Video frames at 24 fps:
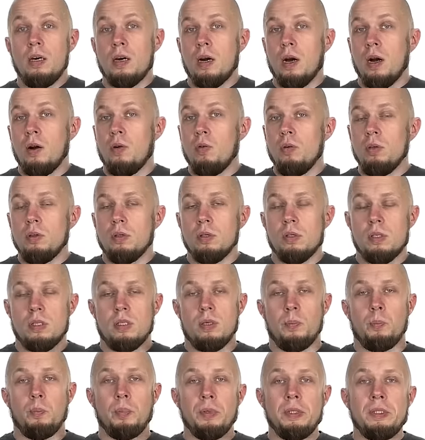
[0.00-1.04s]
какой-то
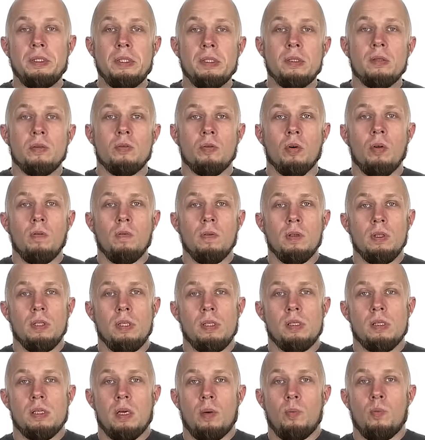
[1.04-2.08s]

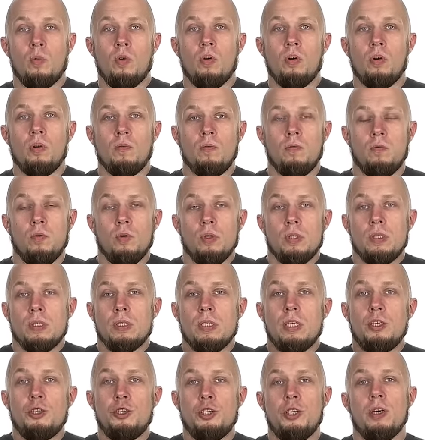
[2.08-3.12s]
запатентованный замок. Вот
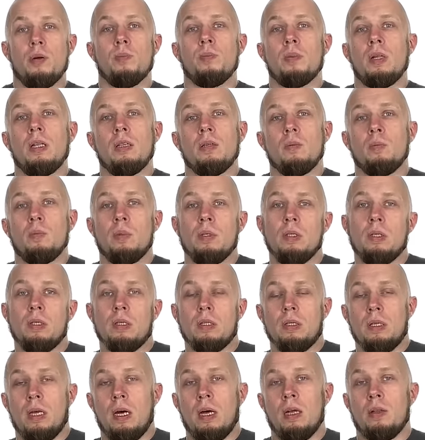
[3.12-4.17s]
зачем надо было
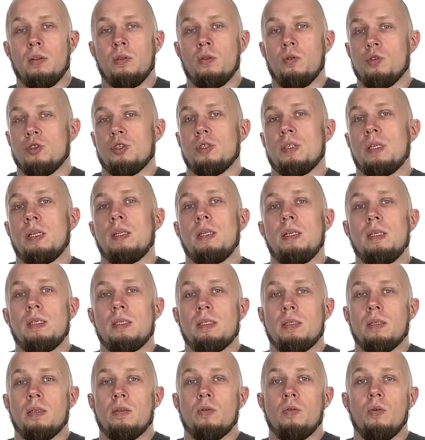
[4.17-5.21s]
на нож за
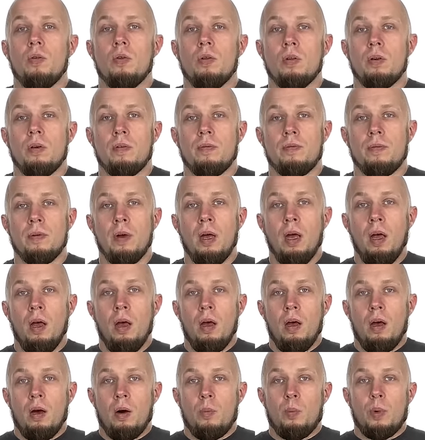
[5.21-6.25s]
300 долларов
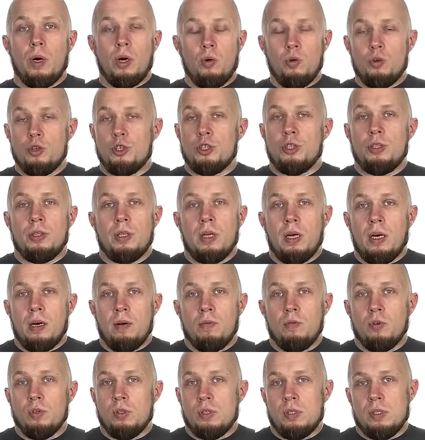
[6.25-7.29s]
похожий на
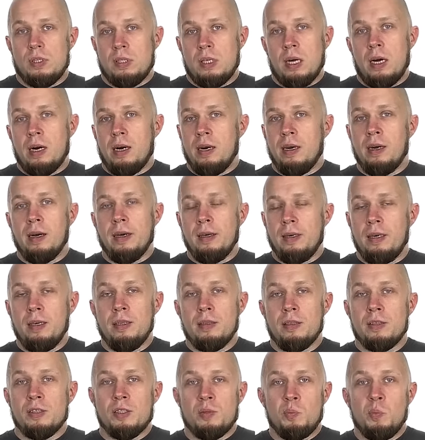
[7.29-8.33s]
вот старые
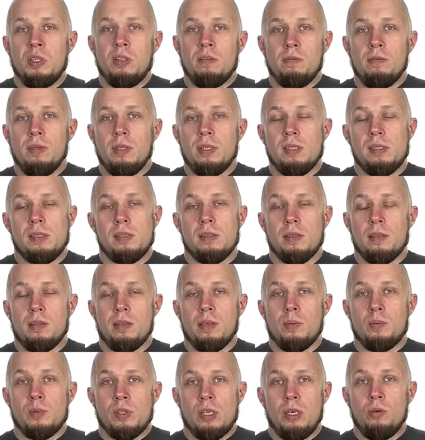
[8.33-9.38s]
какие-то Смит Вессоны,
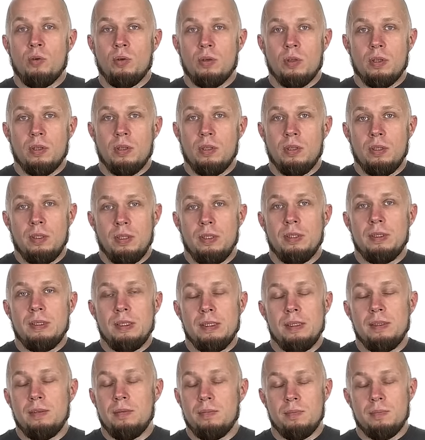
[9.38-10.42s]

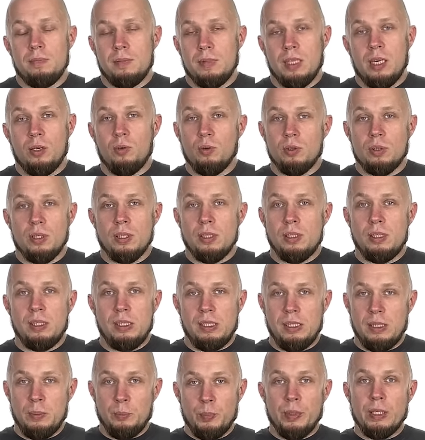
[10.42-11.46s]
абсолютно какой-то
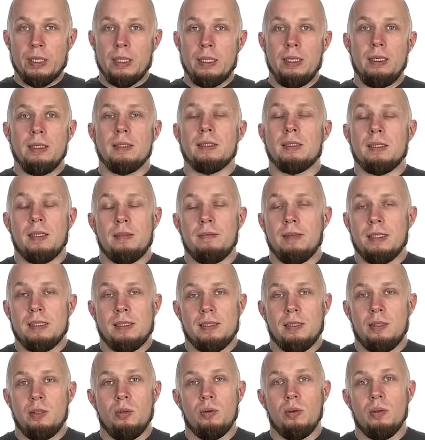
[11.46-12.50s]
Тимберлин за
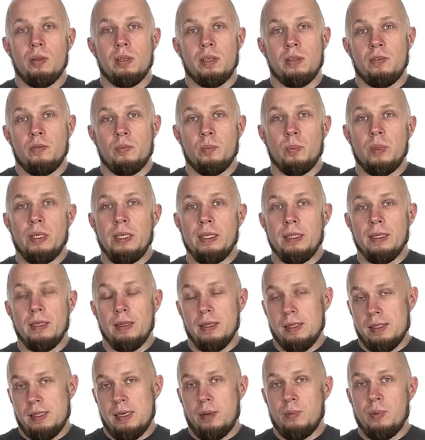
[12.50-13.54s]
20 долларов, блин,
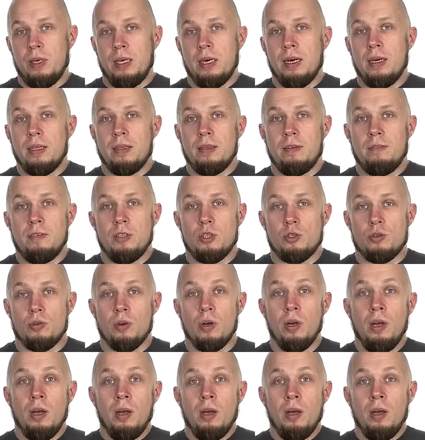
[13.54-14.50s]
глазами я это вижу